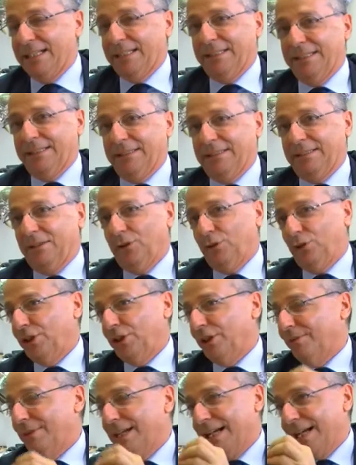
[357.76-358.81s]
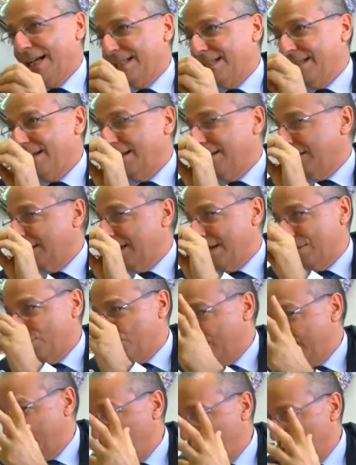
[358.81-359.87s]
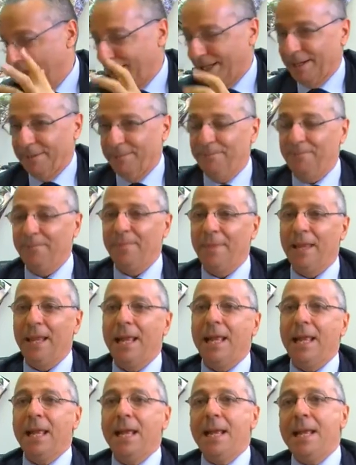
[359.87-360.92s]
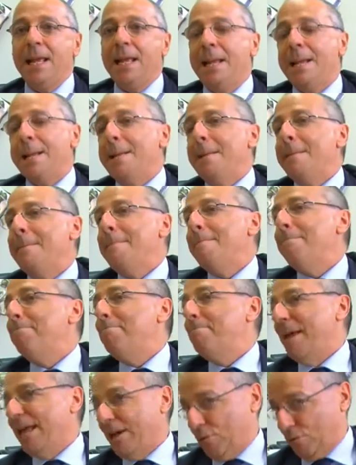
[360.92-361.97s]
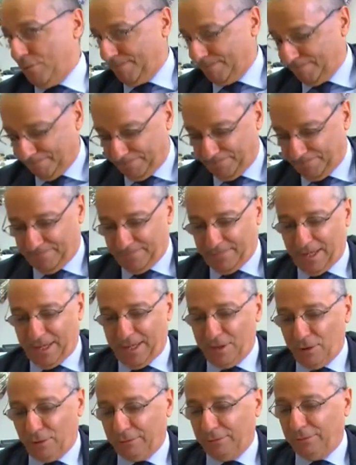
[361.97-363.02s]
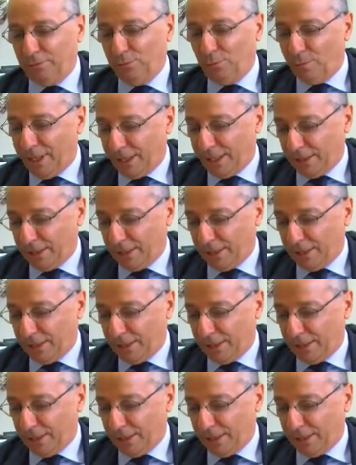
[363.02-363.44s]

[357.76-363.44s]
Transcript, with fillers: eh, non c'è una casa, causa unica. Però io due